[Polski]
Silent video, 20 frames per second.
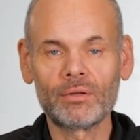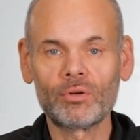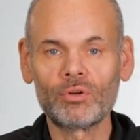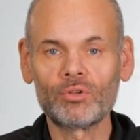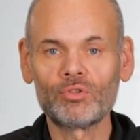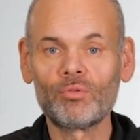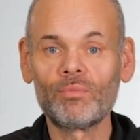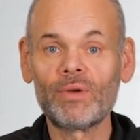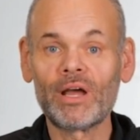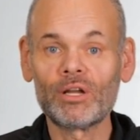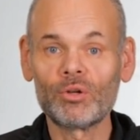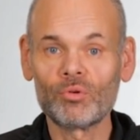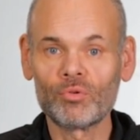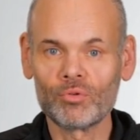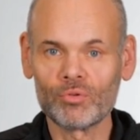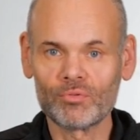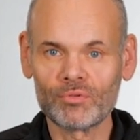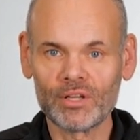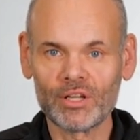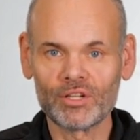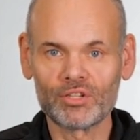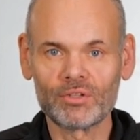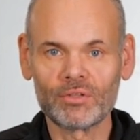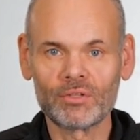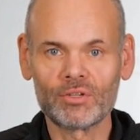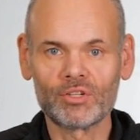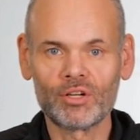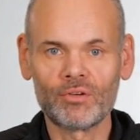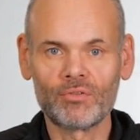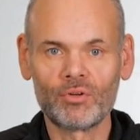rozumieją również,
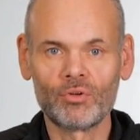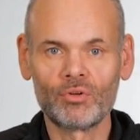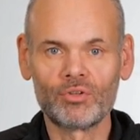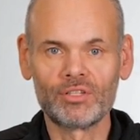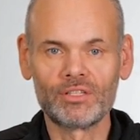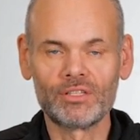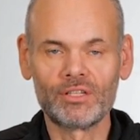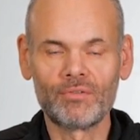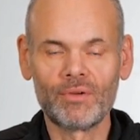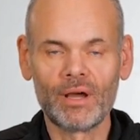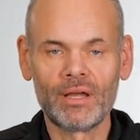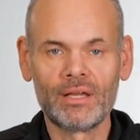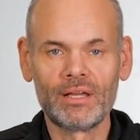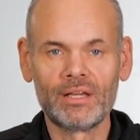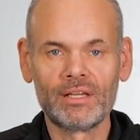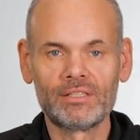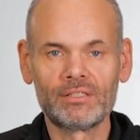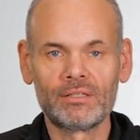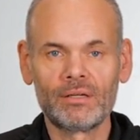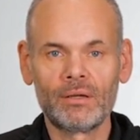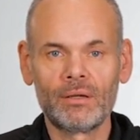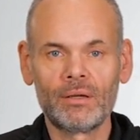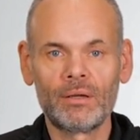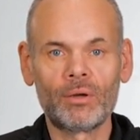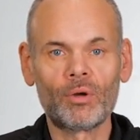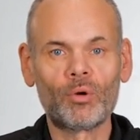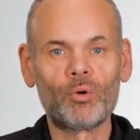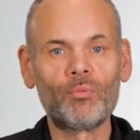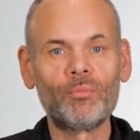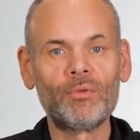że wykorzystywane jest
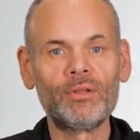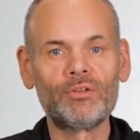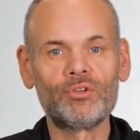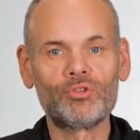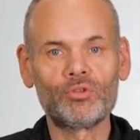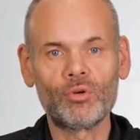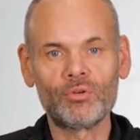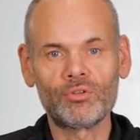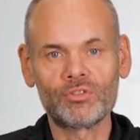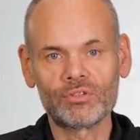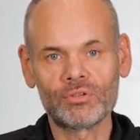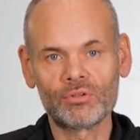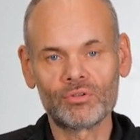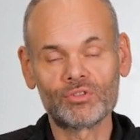open source